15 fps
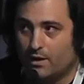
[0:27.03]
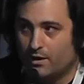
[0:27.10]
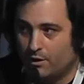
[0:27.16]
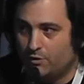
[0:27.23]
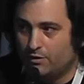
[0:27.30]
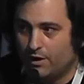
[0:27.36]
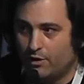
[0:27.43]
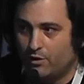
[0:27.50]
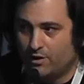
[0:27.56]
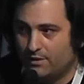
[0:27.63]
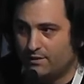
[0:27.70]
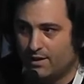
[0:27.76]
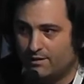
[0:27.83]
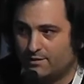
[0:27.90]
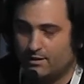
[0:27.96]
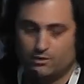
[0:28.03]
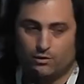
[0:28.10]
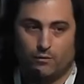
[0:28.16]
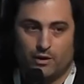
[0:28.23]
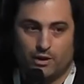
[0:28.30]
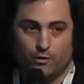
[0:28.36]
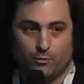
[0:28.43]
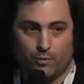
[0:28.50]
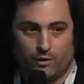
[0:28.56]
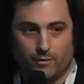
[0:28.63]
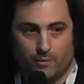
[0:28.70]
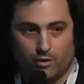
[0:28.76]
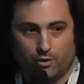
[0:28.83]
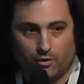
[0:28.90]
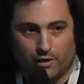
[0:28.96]
que no estaban orientadas a resolver ningún
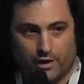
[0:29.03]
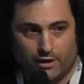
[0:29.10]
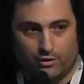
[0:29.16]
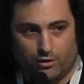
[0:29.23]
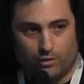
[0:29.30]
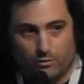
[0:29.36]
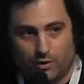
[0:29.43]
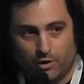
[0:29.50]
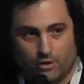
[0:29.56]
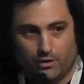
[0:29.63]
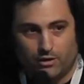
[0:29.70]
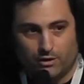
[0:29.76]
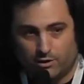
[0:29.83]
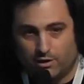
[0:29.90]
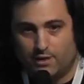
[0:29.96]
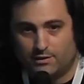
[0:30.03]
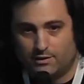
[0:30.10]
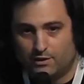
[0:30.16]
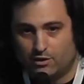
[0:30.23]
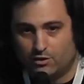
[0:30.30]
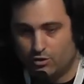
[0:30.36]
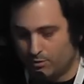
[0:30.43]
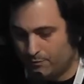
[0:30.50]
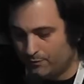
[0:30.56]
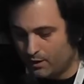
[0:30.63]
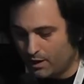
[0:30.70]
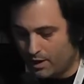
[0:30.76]
problema en concreto. Bueno, eso las hacía yo,